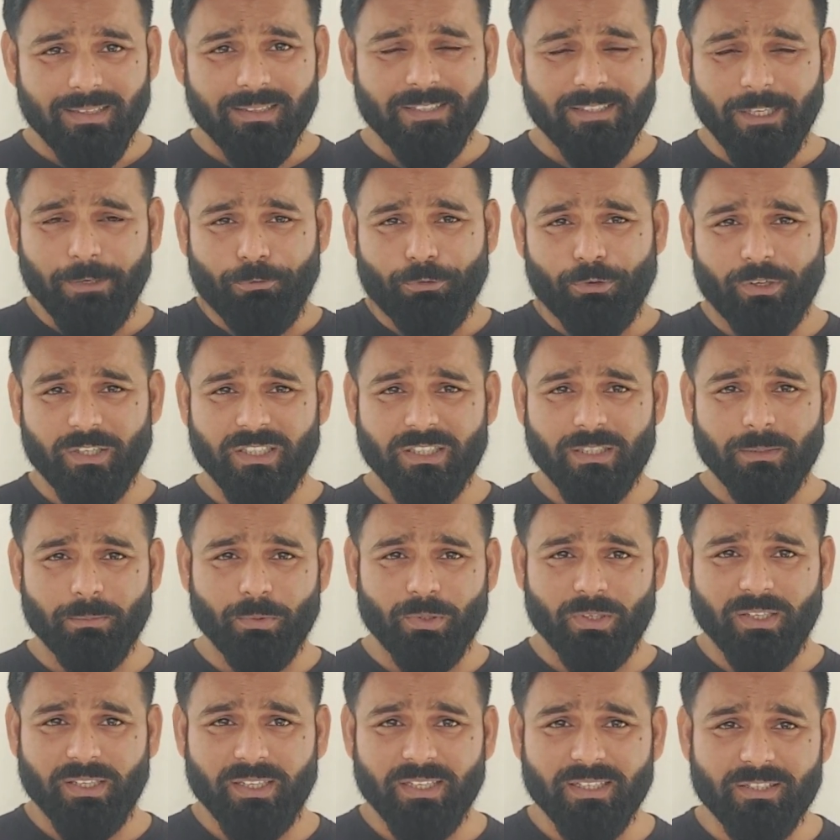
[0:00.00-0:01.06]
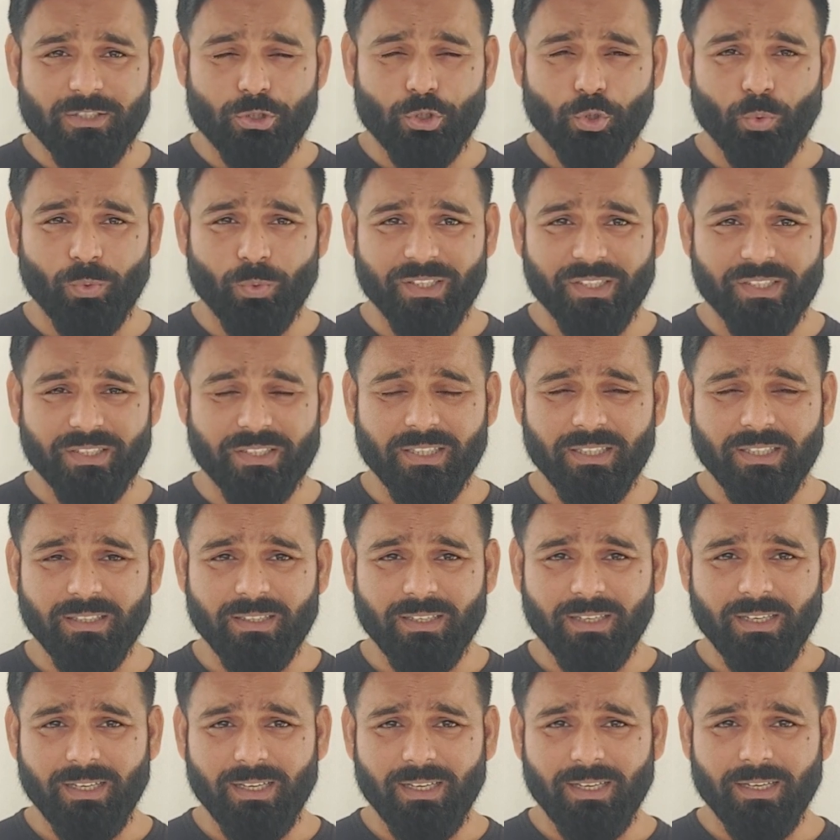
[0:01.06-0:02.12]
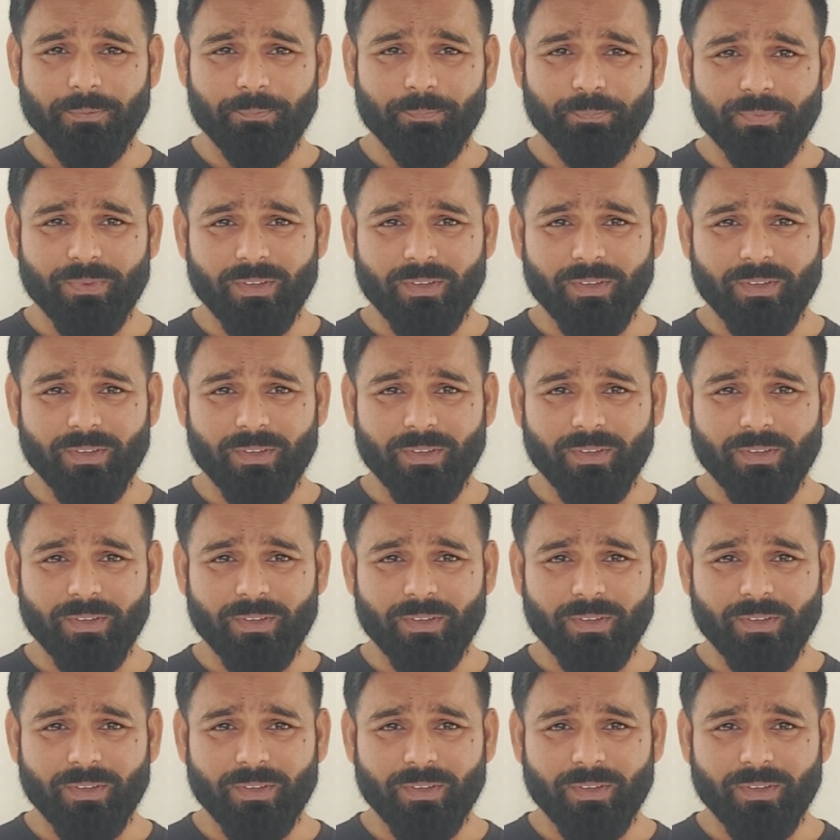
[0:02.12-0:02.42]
সে ফর এক্সাম্পল লেস ডু ইট হ্যাঁ